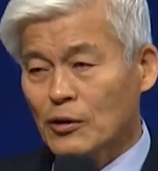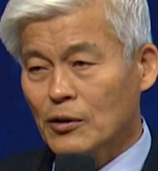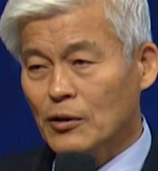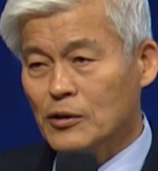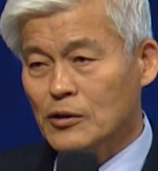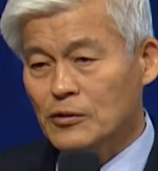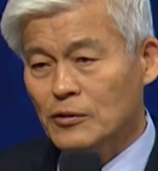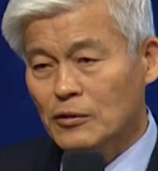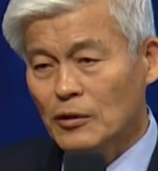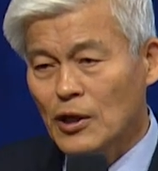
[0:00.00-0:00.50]

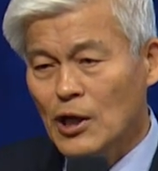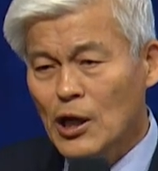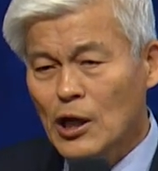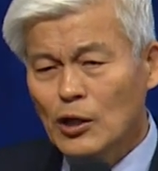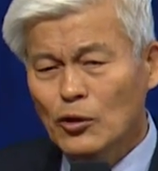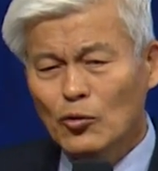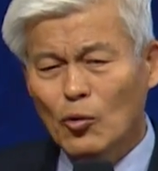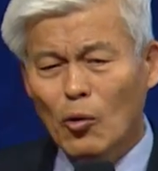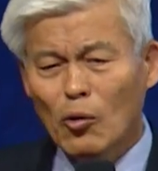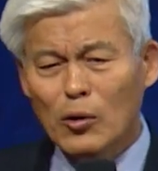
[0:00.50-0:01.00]
그래서
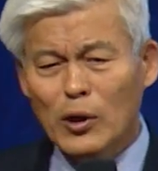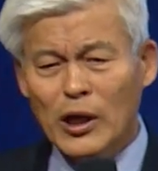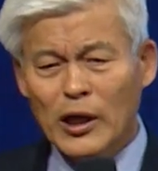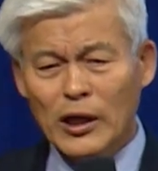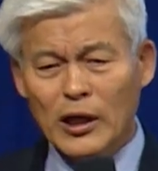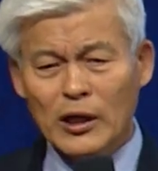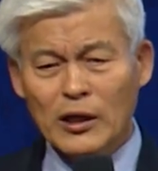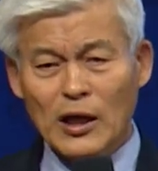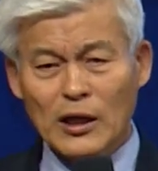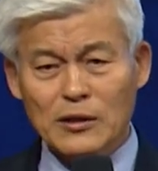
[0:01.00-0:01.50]

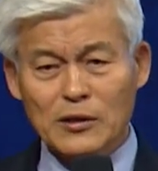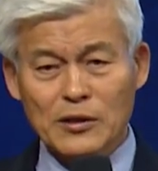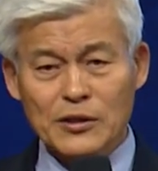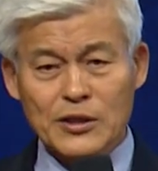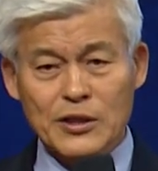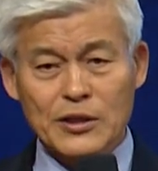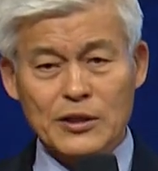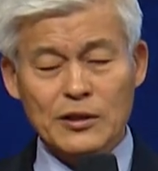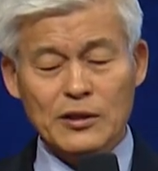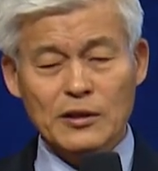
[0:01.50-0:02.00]
노래라는
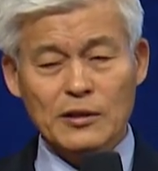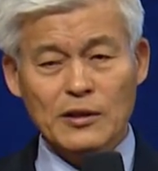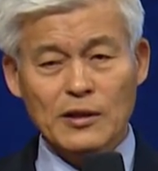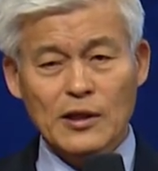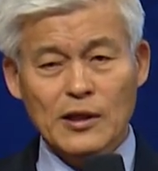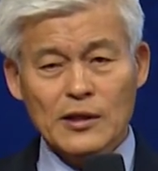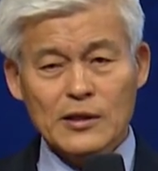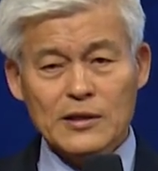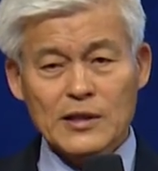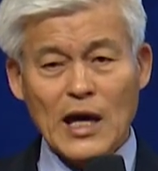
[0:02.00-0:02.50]
것이
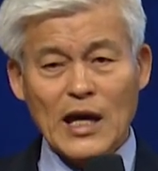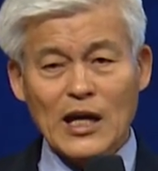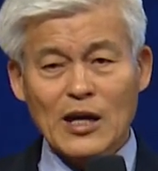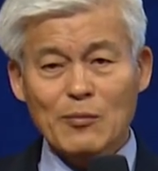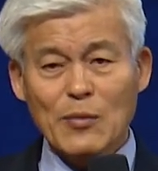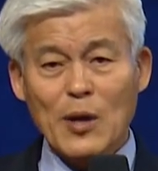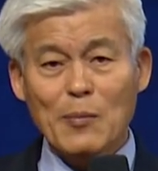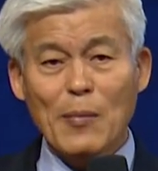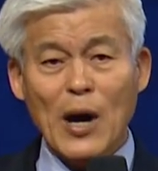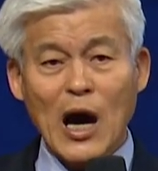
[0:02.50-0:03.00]

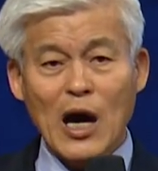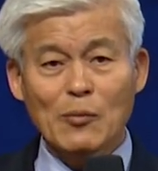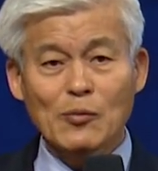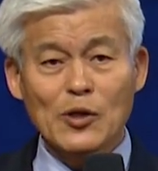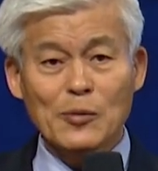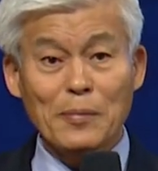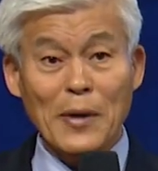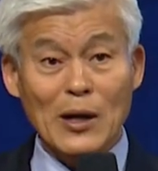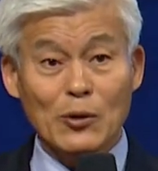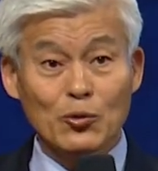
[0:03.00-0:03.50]
사람의
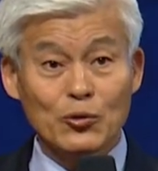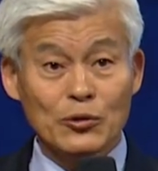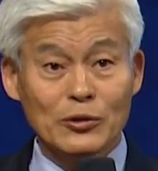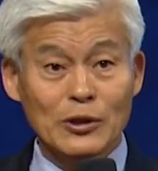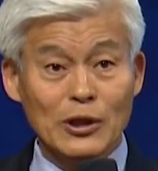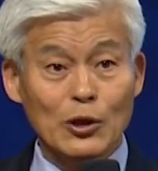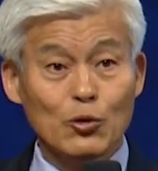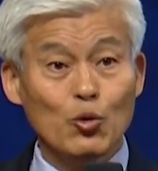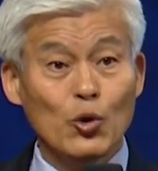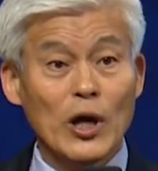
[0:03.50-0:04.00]
마음을
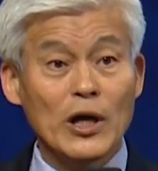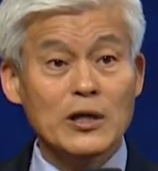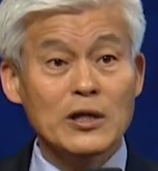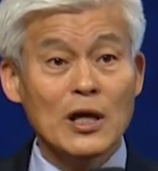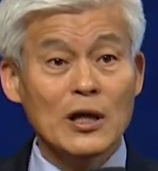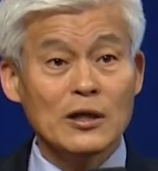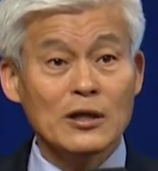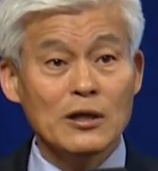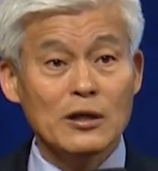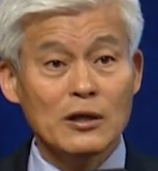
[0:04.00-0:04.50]
바꾸는데
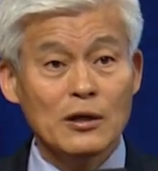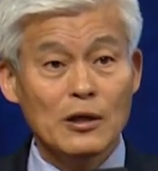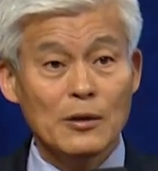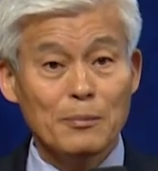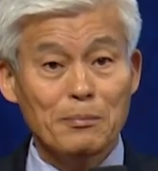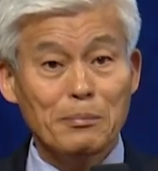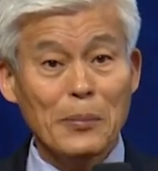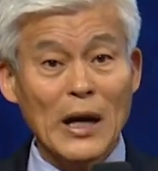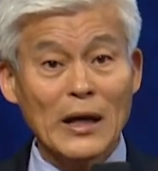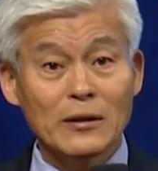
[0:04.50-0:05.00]
굉장히
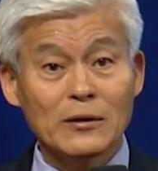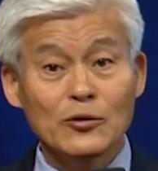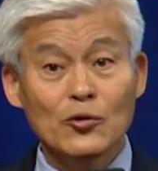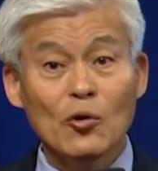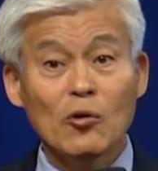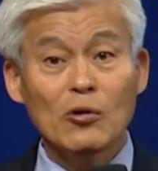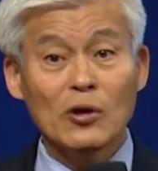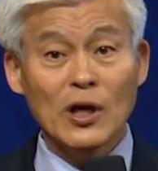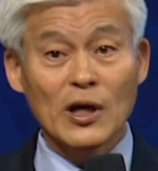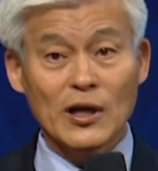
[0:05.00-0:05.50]
빠른
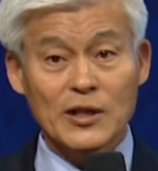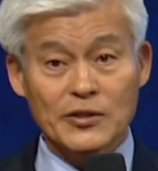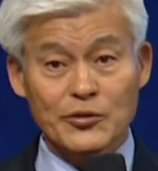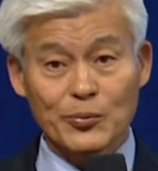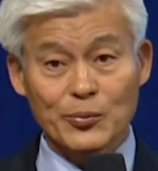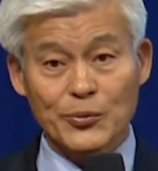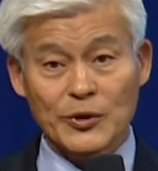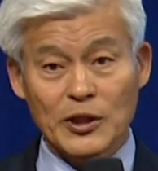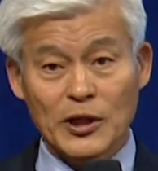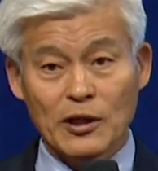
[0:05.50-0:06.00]
효과가
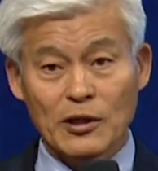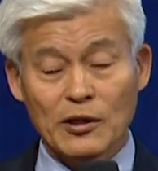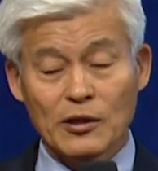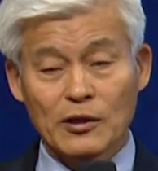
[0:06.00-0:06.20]
있습니다.